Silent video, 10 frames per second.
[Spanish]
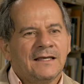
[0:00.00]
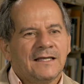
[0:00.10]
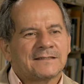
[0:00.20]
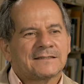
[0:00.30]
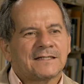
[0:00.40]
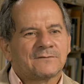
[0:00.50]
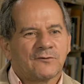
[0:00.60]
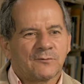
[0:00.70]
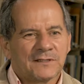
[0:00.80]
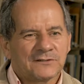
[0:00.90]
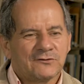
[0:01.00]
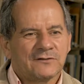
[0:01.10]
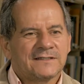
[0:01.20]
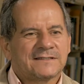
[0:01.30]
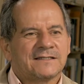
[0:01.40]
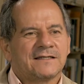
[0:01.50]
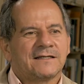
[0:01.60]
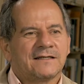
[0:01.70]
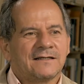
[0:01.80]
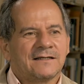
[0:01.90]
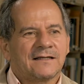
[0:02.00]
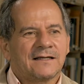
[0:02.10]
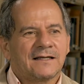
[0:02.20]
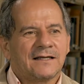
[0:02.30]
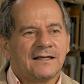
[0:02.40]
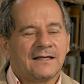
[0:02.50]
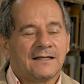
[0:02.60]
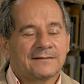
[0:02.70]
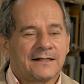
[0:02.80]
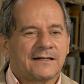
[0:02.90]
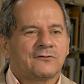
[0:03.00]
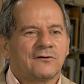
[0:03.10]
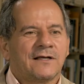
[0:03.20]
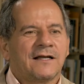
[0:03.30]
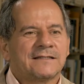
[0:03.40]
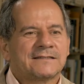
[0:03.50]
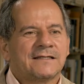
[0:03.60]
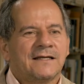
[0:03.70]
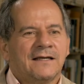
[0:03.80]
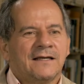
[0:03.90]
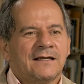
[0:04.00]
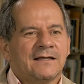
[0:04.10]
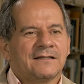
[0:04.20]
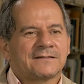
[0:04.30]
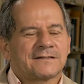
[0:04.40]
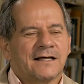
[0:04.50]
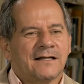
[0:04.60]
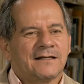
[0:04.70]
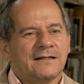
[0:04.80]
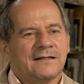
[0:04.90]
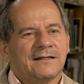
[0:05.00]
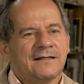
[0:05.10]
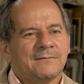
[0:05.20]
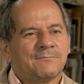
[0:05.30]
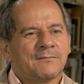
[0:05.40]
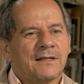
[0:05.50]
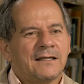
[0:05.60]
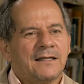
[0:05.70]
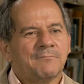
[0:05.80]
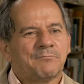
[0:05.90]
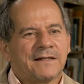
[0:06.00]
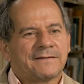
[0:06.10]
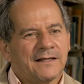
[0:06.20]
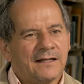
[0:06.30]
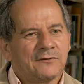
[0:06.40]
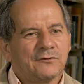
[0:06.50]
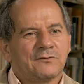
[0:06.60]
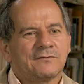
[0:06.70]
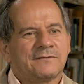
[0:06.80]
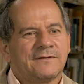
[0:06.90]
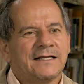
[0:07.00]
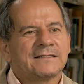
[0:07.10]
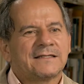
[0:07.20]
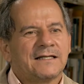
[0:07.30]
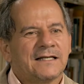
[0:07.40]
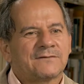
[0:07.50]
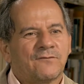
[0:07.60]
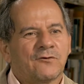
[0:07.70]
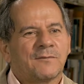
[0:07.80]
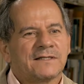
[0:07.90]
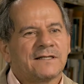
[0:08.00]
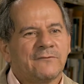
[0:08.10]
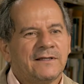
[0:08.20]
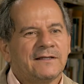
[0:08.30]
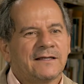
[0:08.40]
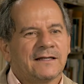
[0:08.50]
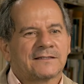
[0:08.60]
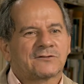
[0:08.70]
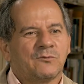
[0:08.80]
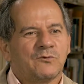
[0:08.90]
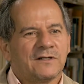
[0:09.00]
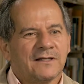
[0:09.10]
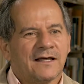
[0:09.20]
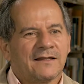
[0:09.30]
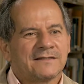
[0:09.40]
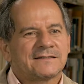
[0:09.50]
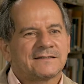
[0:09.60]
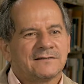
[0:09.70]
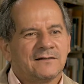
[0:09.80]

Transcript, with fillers: Esas transformaciones eh, territoriales están eh, impactando desde las formas de vida de las comunidades